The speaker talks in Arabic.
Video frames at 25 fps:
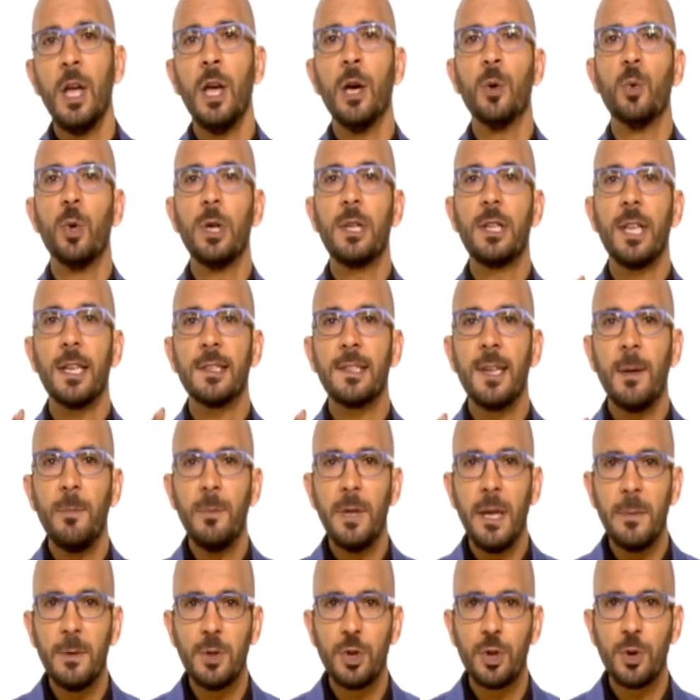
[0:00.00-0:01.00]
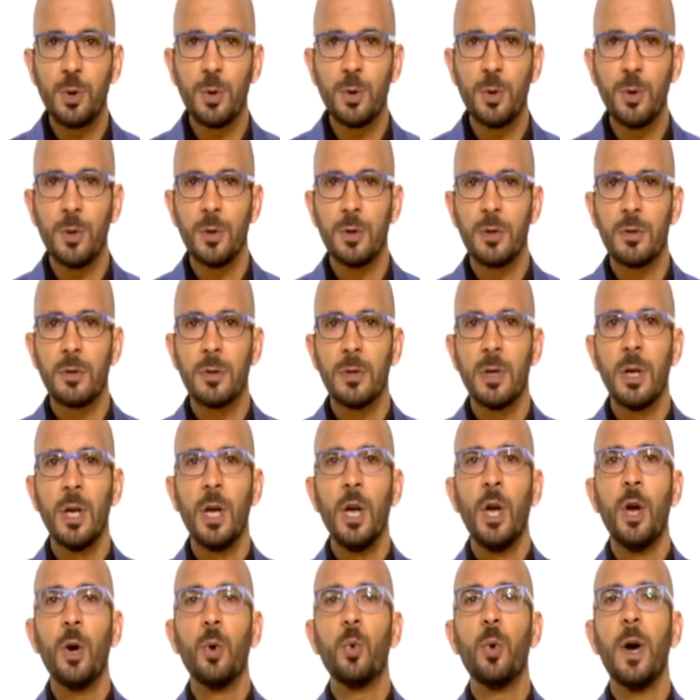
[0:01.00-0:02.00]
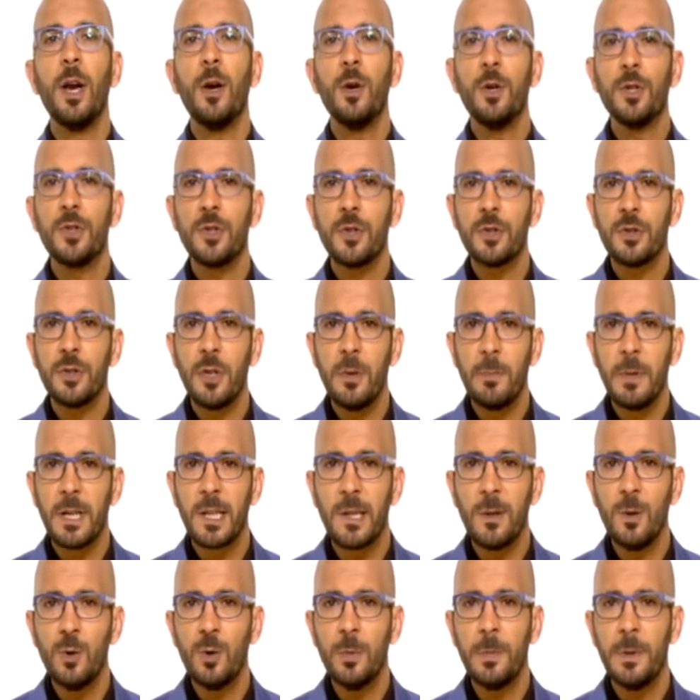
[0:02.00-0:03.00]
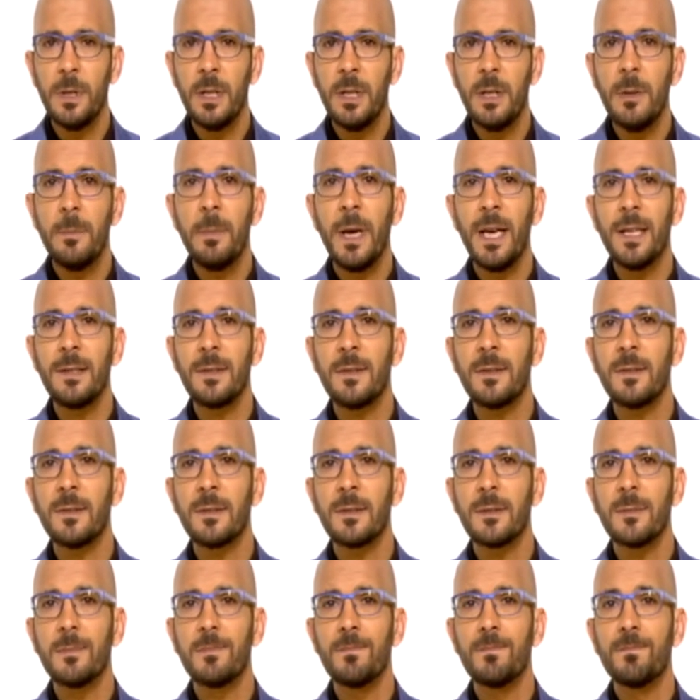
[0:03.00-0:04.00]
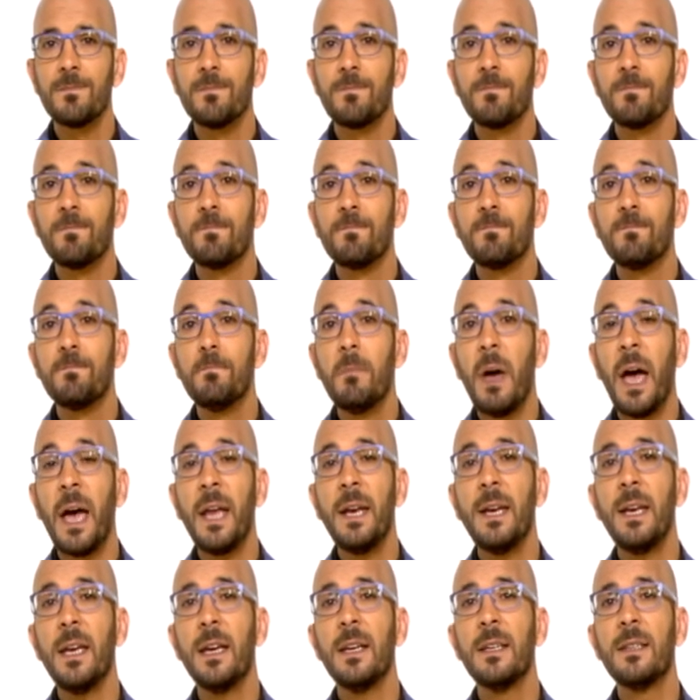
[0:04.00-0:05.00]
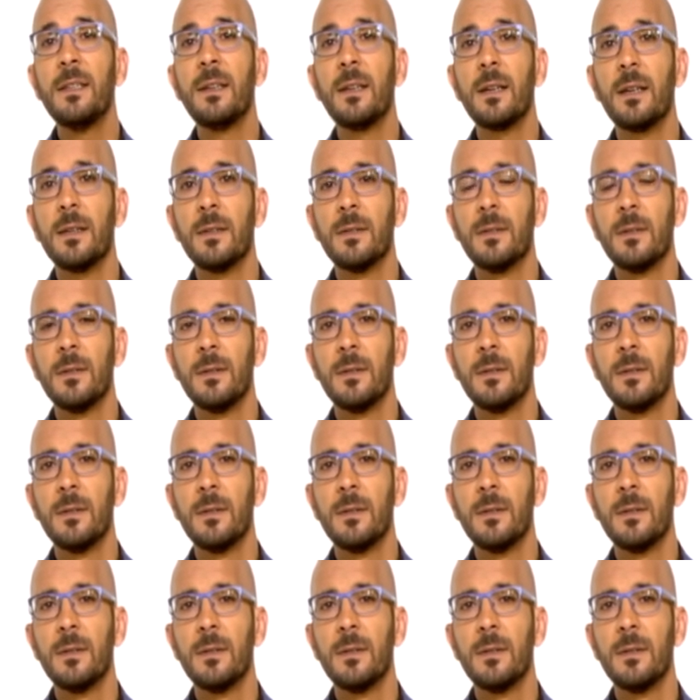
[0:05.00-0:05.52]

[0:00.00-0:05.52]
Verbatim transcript: والتزمنا بالشروط والاسس المطلوبه بس ما عنا قدره